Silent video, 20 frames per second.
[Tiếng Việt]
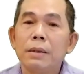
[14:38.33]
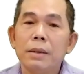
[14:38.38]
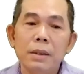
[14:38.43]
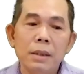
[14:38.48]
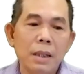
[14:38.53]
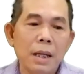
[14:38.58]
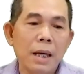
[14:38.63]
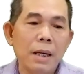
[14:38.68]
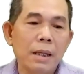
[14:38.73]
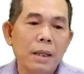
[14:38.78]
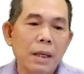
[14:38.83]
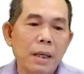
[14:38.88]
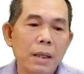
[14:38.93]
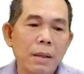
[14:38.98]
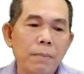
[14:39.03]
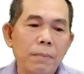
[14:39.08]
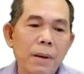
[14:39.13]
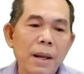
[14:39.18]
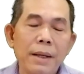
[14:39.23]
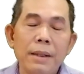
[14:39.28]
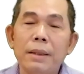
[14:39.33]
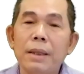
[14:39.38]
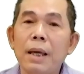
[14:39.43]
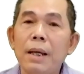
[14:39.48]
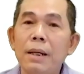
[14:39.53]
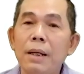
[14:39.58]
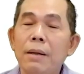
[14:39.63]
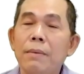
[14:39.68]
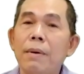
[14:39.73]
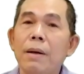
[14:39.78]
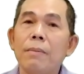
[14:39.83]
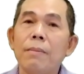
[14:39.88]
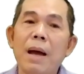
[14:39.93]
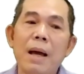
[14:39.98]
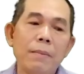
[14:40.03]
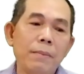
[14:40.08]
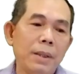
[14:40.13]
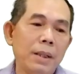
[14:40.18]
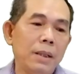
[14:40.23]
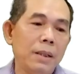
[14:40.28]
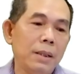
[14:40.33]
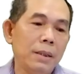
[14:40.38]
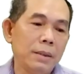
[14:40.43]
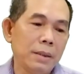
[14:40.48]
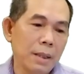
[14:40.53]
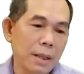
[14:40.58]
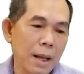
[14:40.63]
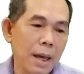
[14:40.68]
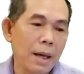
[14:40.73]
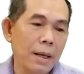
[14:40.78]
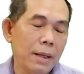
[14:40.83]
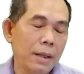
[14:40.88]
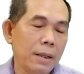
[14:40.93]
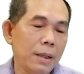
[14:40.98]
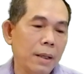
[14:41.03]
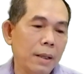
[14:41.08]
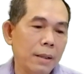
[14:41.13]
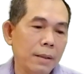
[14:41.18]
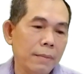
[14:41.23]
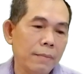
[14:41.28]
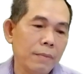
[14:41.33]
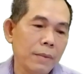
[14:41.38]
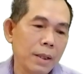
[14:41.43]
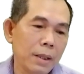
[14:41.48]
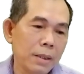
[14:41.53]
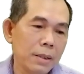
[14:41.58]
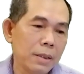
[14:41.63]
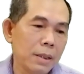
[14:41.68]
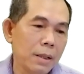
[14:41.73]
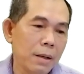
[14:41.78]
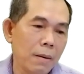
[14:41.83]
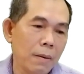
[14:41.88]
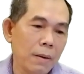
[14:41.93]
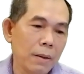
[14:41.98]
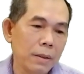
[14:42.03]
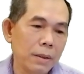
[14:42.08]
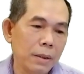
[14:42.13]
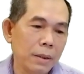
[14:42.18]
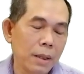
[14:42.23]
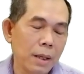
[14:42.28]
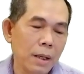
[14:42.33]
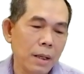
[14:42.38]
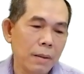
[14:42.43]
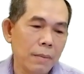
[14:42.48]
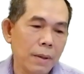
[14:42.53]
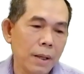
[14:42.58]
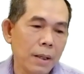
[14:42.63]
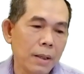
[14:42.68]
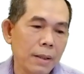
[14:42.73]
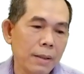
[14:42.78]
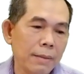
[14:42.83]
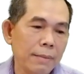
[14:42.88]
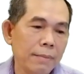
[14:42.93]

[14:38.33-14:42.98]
đưa lại cái plan test là văn bản bình thường trở lại đó nó cái sơ đồ là như thế đó các bạn